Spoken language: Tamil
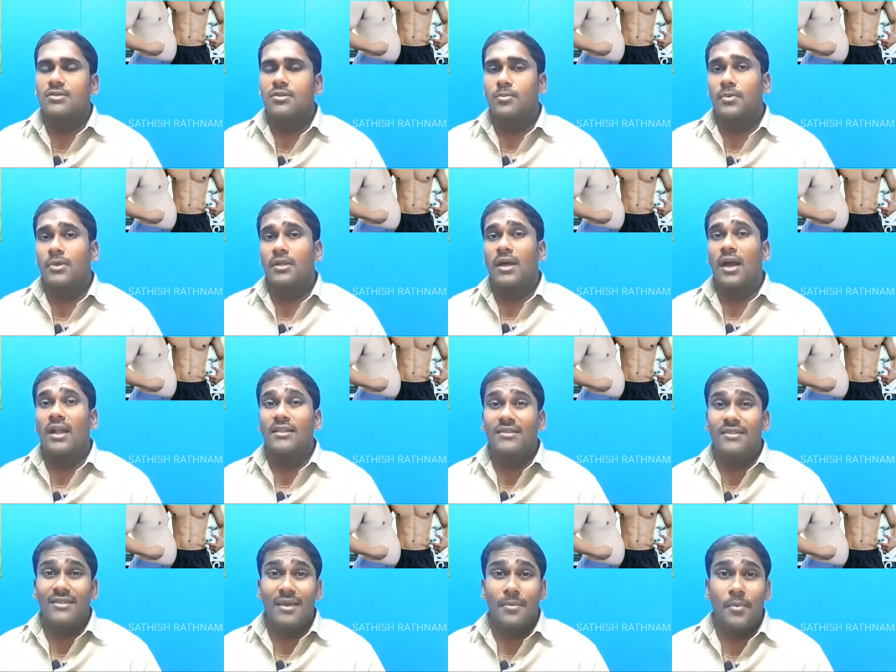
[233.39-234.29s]
சூப்பர்
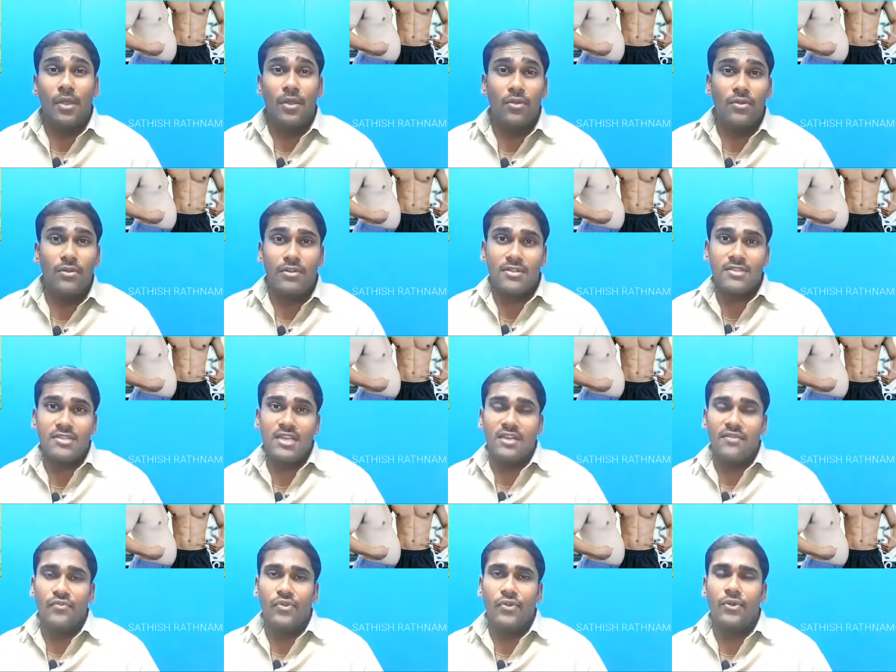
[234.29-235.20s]
அடுத்து இதே மாதிரி ஒரு
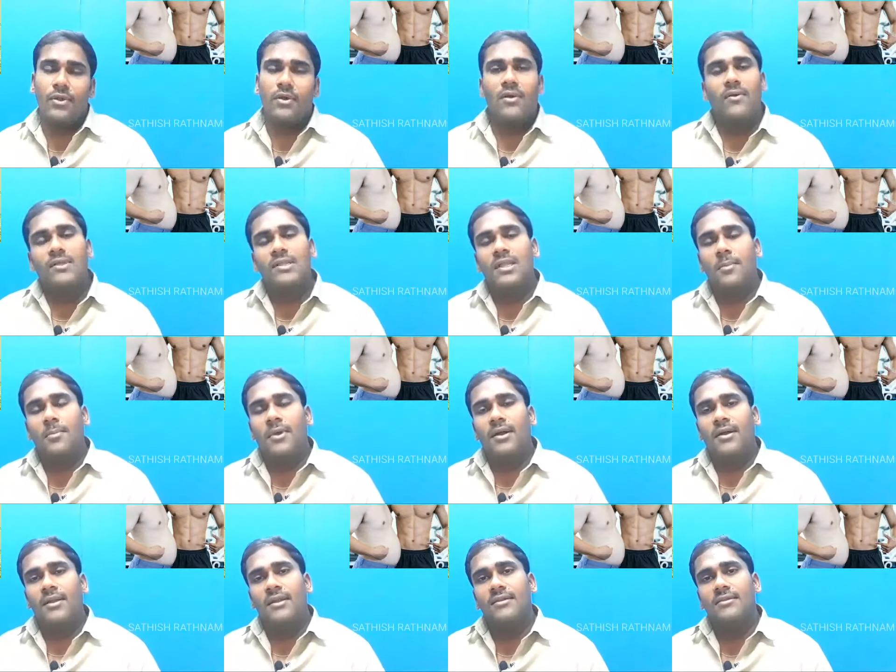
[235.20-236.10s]
இன்ட்ரெஸ்டிங்கான வீடியோவில் உங்கள் வந்து நான்
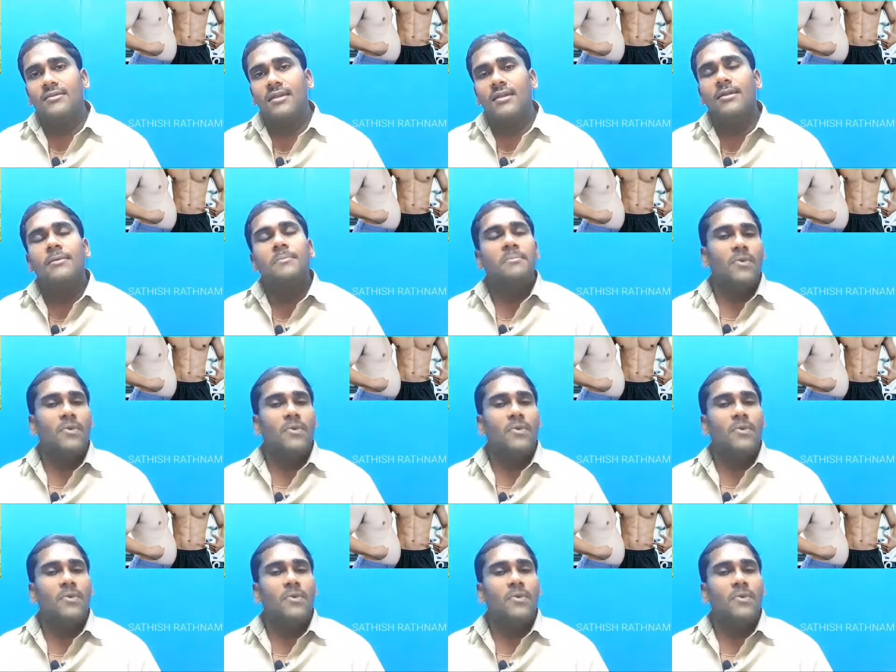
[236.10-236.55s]
பார்க்குறேன்ட்டு தென்